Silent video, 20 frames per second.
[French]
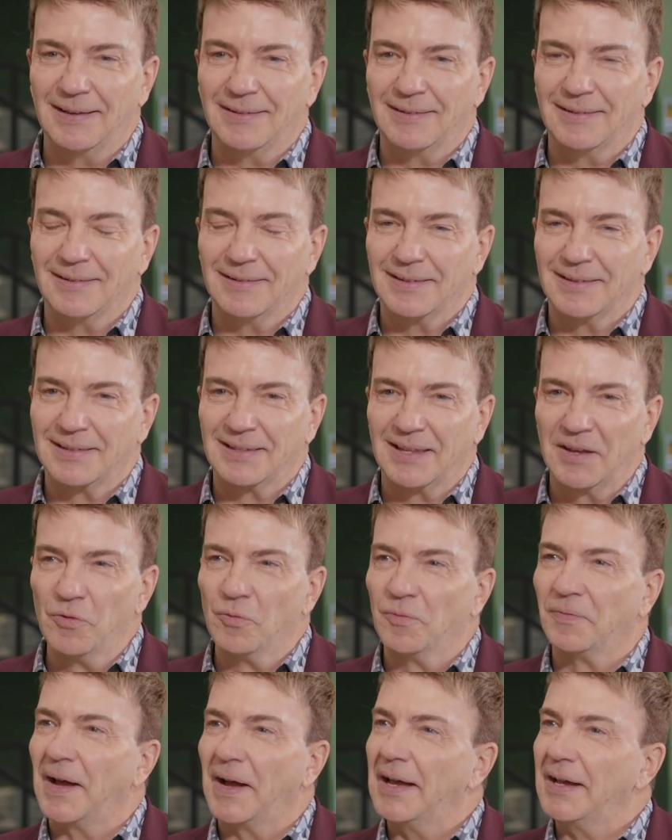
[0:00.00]
Euh, tu es
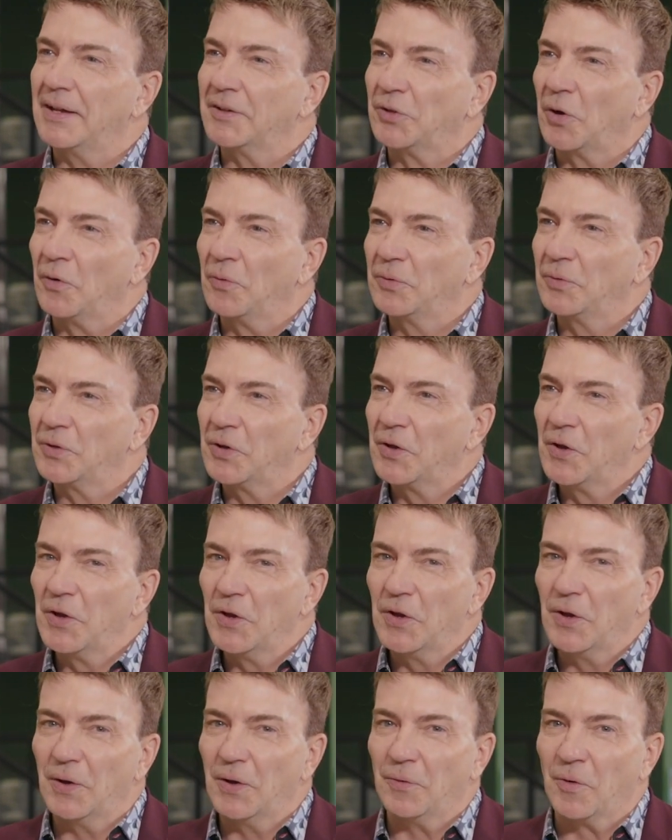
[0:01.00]
ouvert, donc,
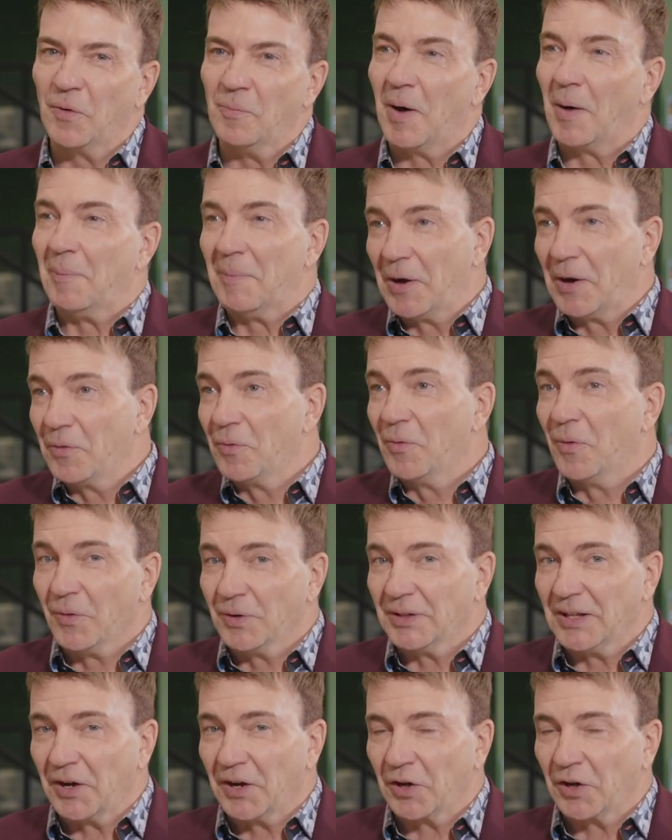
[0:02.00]
au moment où on